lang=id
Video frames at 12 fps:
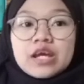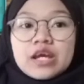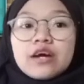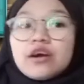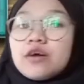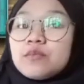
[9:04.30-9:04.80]

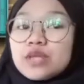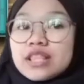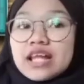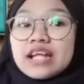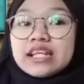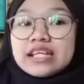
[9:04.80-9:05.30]
Rokmul
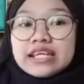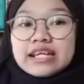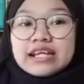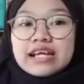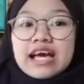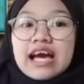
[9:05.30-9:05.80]
sani
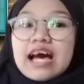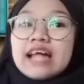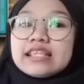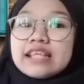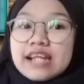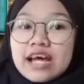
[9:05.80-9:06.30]

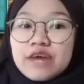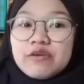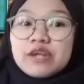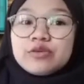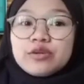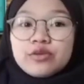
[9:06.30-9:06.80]
atana
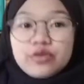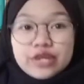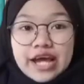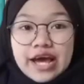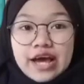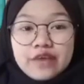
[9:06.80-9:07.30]
walul
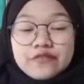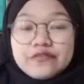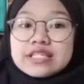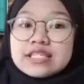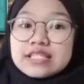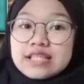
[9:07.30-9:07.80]
goda
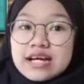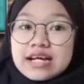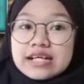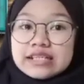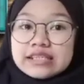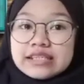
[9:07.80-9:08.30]
fisa
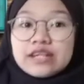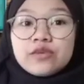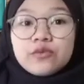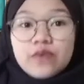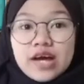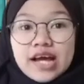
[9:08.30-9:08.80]
atil
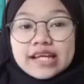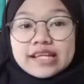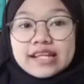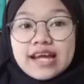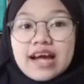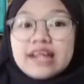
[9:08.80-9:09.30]

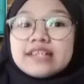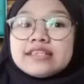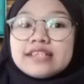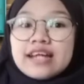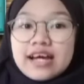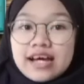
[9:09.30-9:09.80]
wahidah
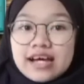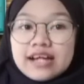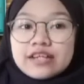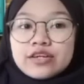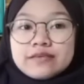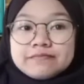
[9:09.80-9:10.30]

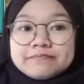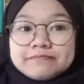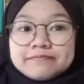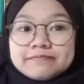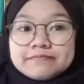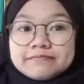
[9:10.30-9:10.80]
naharon.
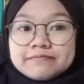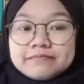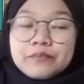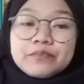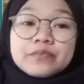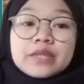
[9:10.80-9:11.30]

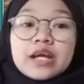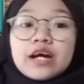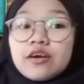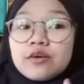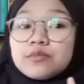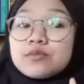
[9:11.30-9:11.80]

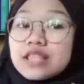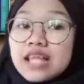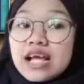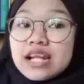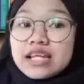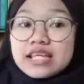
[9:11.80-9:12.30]
Rok
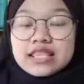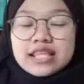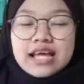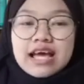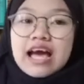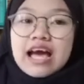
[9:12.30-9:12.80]
Musalis
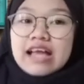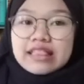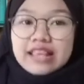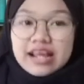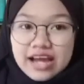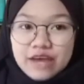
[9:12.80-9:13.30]

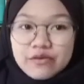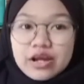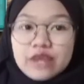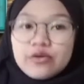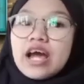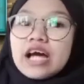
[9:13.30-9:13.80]
Atana
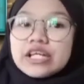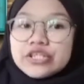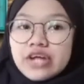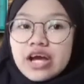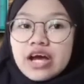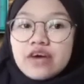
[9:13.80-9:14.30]
walul
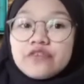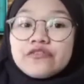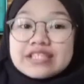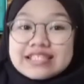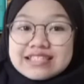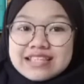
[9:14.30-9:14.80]
asya
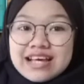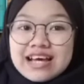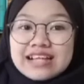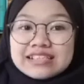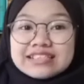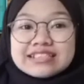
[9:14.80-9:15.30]

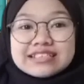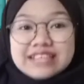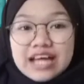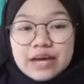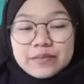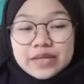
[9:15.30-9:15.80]
fisa
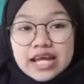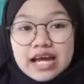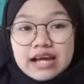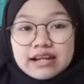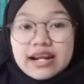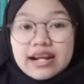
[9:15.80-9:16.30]
antisa minah
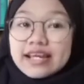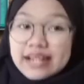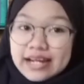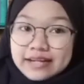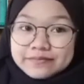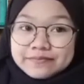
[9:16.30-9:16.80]

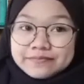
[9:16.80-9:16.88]
lailan